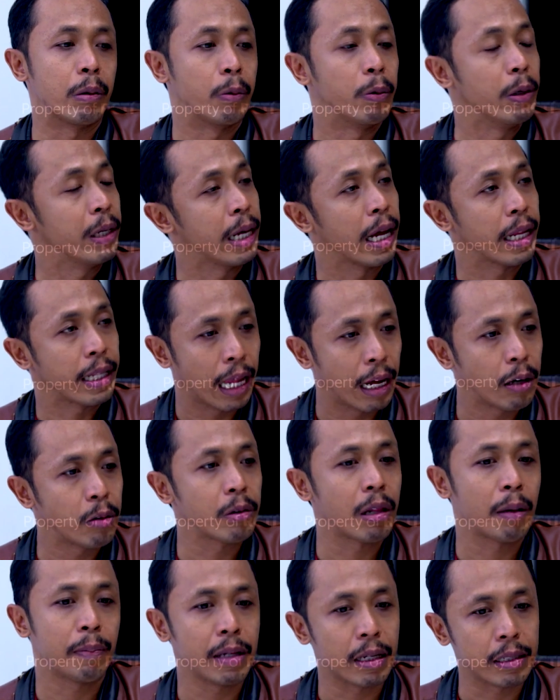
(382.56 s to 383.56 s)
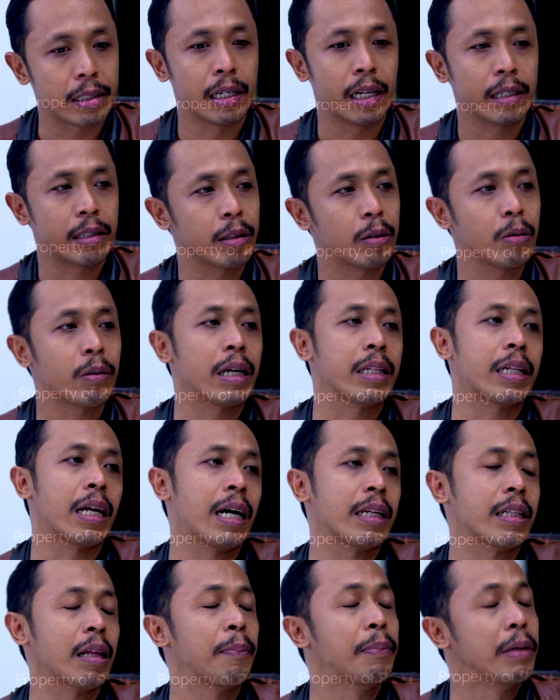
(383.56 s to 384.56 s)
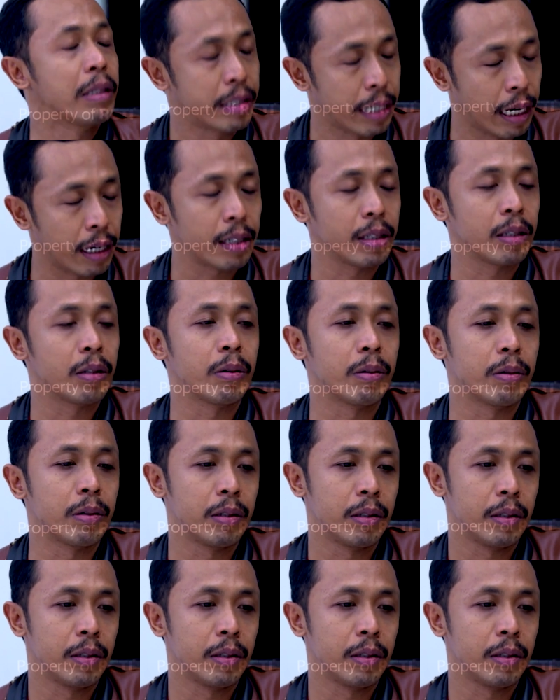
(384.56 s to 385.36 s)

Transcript: gue nggak tahu tapi yang jelas itu kata-kata bijak itu